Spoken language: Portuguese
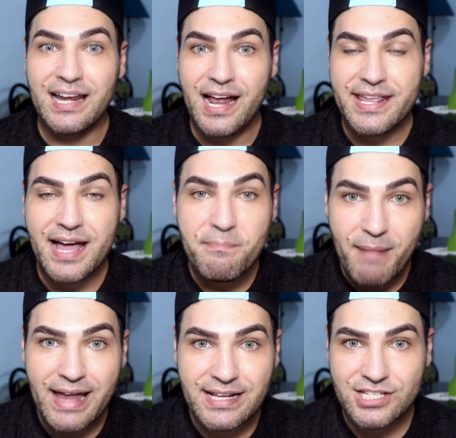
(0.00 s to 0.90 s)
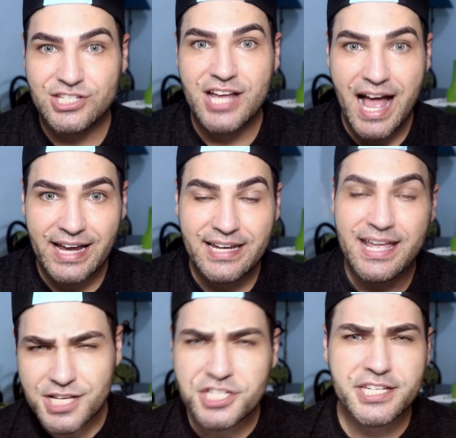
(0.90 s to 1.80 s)
clarear marcas de acne
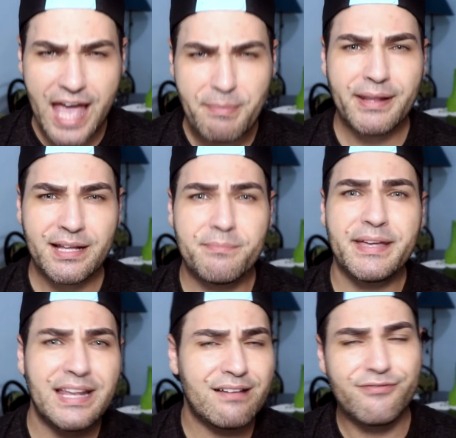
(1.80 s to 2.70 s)
e de quebra também ela